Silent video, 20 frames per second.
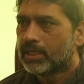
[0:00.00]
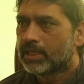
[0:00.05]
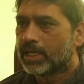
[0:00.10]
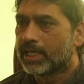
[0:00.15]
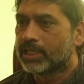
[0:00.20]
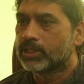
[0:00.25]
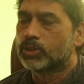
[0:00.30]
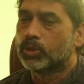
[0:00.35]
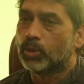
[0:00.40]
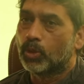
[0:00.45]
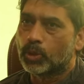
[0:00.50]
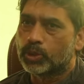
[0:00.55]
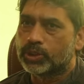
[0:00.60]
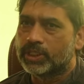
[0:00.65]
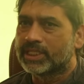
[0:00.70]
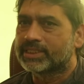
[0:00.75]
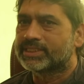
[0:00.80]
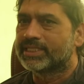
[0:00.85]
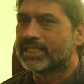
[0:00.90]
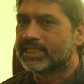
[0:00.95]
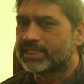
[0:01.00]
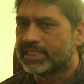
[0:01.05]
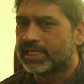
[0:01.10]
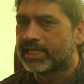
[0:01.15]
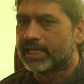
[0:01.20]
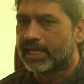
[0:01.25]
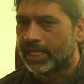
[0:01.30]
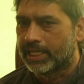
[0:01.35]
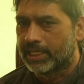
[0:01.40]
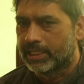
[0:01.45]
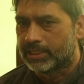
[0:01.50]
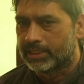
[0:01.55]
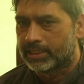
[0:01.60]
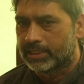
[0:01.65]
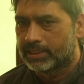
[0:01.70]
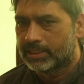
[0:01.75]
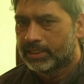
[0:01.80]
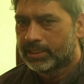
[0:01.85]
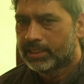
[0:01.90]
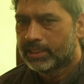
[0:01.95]
नहीं ज्योति सिंह जी ही नहीं
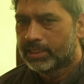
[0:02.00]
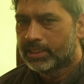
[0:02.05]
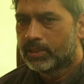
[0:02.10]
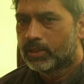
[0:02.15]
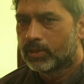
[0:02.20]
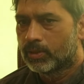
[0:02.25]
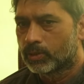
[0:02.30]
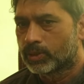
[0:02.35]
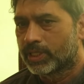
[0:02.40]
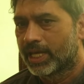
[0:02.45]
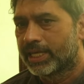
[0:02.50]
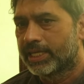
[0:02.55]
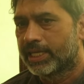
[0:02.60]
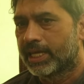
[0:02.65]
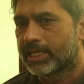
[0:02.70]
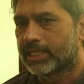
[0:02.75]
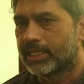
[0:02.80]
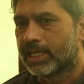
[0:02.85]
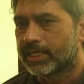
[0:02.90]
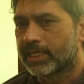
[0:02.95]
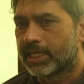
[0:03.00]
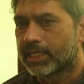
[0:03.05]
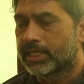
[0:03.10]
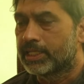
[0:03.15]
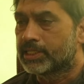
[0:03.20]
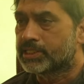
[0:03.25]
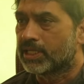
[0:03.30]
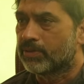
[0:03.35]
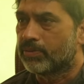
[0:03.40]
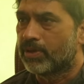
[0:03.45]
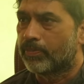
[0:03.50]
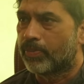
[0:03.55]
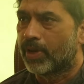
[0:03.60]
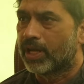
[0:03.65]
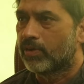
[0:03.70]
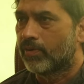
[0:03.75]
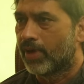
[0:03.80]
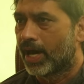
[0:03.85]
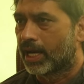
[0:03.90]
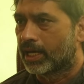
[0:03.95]
होता यह कि देखिए किसी भी
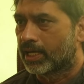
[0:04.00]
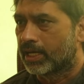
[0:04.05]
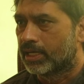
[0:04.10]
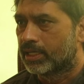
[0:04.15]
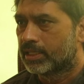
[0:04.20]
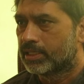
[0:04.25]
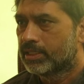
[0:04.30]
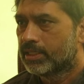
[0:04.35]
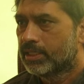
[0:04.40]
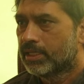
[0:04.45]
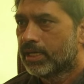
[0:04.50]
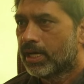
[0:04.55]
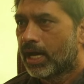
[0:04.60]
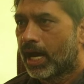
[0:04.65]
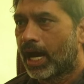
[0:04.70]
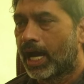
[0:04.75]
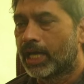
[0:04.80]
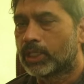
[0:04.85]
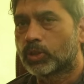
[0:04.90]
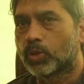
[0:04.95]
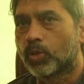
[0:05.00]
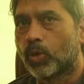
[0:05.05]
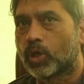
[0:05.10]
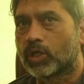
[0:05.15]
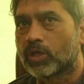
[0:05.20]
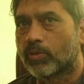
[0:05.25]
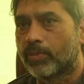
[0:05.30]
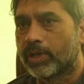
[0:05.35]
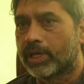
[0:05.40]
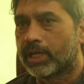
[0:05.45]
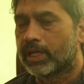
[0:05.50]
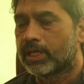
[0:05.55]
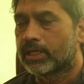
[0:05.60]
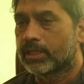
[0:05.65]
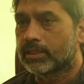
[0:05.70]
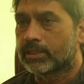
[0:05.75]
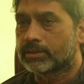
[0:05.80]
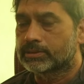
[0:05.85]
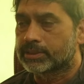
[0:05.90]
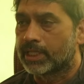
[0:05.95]
परिवार का आज कोर्ट में
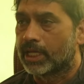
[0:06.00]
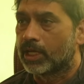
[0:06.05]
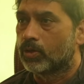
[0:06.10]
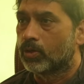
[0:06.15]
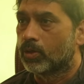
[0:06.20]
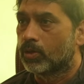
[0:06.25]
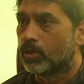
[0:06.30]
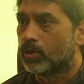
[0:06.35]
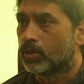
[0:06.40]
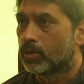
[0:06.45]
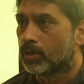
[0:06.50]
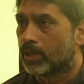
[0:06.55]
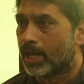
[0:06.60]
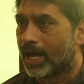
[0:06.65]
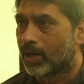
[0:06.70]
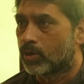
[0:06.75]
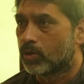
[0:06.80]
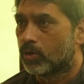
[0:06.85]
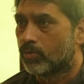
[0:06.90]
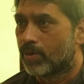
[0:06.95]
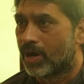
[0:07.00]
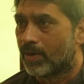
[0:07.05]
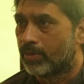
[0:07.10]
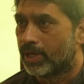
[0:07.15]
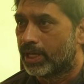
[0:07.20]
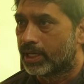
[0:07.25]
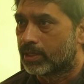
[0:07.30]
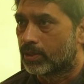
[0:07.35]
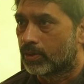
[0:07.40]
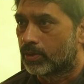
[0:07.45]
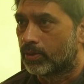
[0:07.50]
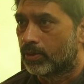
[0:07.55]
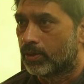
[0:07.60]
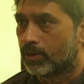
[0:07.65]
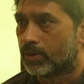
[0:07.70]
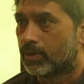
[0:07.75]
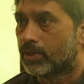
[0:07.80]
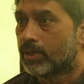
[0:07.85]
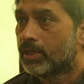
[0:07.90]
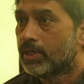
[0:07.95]
सैकड़ों लाखों मामले
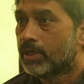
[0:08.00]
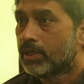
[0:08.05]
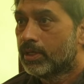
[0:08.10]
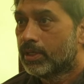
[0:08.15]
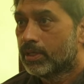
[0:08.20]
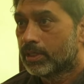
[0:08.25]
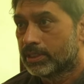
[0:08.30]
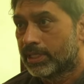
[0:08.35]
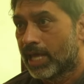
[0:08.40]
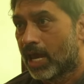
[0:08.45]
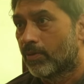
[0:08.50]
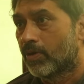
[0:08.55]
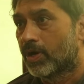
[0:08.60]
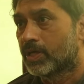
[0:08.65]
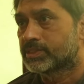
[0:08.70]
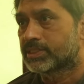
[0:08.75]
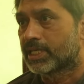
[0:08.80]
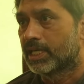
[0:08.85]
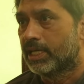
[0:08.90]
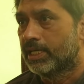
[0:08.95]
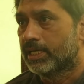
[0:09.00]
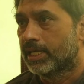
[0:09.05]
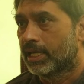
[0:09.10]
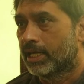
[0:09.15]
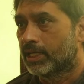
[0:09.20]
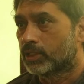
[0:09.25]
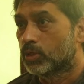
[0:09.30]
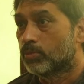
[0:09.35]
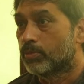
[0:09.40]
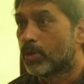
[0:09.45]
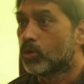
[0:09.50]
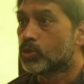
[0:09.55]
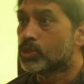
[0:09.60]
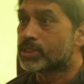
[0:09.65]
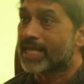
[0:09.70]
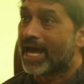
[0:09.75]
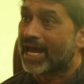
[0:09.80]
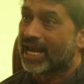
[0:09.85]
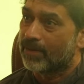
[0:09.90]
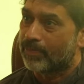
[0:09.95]
करोड़ों डाइवर्स के लिए हैं तो मैं उन
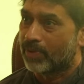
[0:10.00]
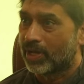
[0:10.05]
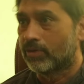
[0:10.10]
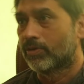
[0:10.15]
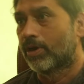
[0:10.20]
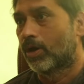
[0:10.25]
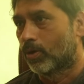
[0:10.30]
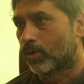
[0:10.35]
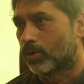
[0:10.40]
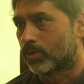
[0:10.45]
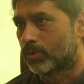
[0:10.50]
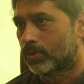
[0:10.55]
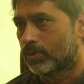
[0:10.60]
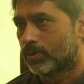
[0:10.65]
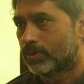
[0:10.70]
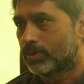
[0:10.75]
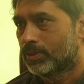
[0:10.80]
सारे परिवारों को